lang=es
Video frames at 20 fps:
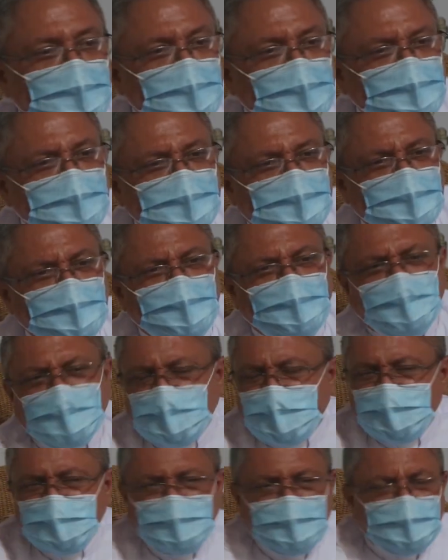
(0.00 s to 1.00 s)
una misión
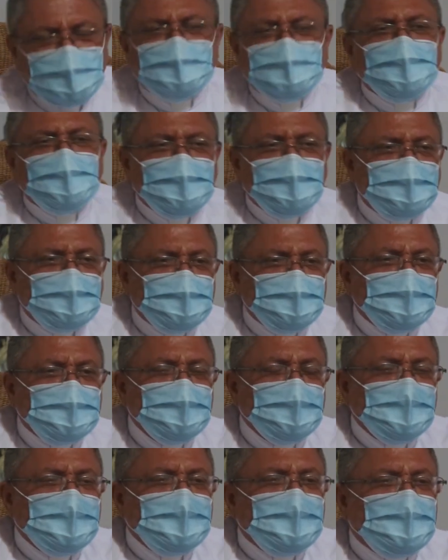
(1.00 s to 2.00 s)
grande como esta,
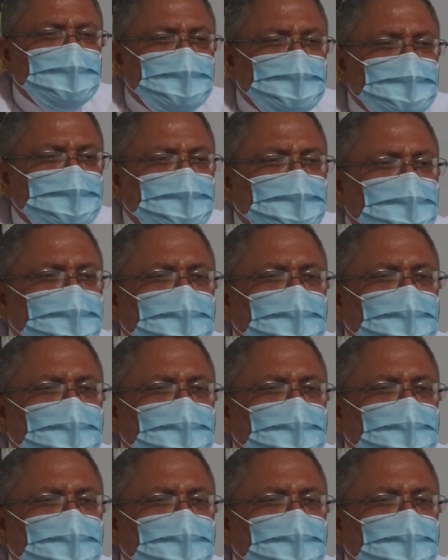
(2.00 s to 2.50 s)
yo